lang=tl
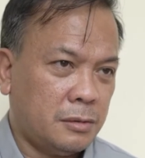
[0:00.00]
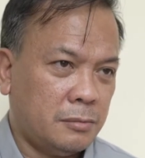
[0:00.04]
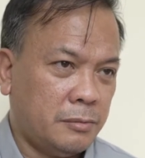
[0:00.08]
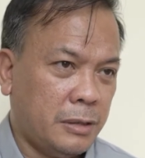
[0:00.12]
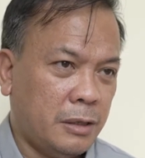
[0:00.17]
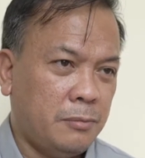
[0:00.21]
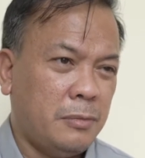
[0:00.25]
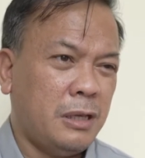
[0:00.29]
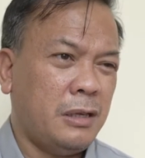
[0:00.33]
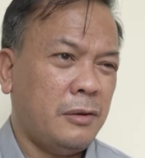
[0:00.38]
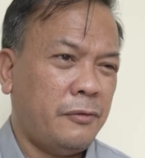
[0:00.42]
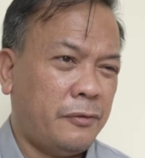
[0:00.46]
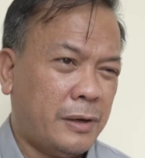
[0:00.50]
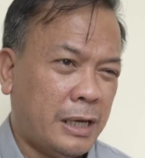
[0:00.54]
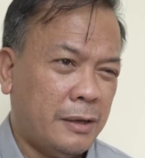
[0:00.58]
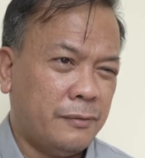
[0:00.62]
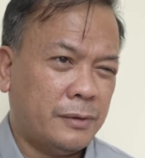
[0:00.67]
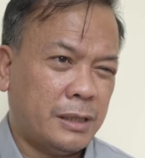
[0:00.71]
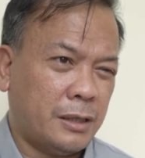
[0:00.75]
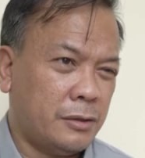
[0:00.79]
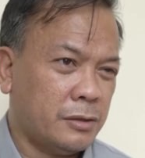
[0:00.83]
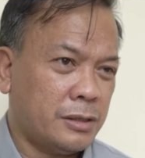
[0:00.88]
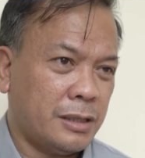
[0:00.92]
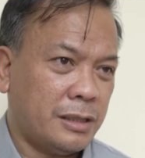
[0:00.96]
maybe
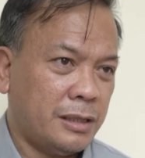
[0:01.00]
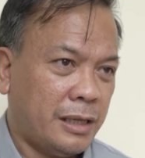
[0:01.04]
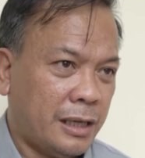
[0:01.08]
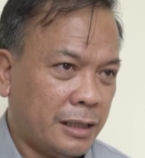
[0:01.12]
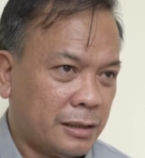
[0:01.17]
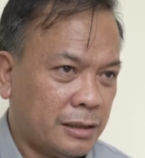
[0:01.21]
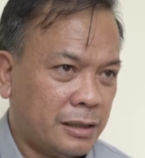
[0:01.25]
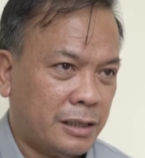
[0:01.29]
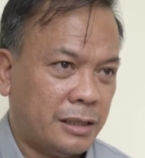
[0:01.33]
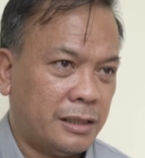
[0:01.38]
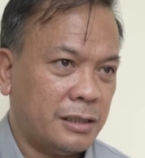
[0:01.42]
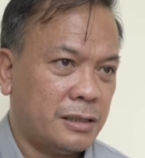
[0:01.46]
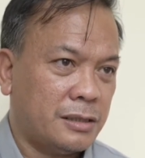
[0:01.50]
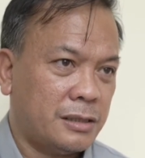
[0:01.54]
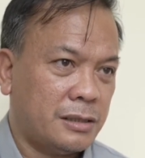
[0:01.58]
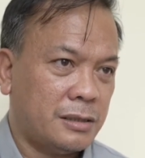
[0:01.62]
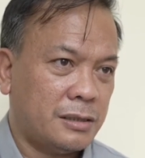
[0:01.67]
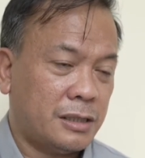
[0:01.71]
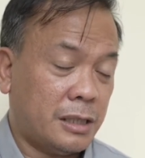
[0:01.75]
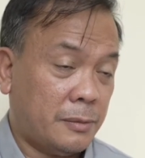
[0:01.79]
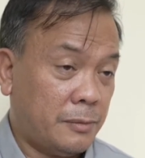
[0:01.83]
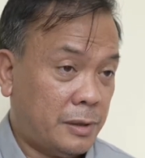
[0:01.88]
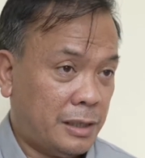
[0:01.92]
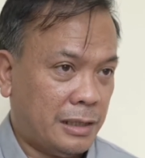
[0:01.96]
5,000 hectares,
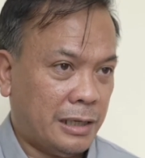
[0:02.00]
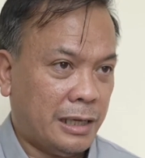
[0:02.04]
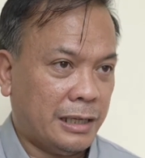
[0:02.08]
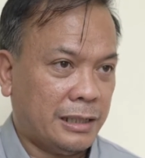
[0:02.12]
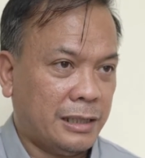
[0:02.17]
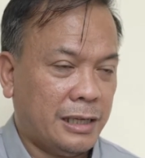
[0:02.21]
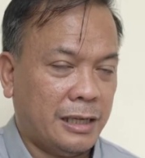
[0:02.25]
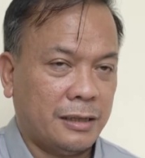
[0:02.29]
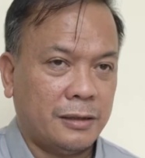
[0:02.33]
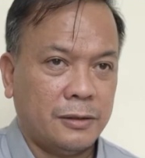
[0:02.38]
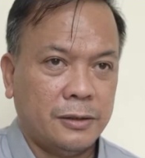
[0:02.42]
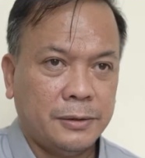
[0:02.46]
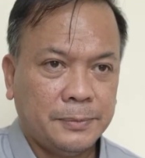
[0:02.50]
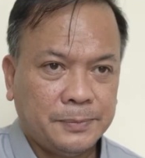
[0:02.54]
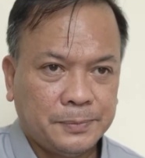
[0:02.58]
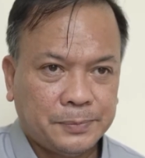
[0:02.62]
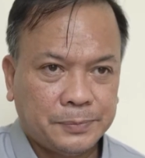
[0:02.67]
something like that, no?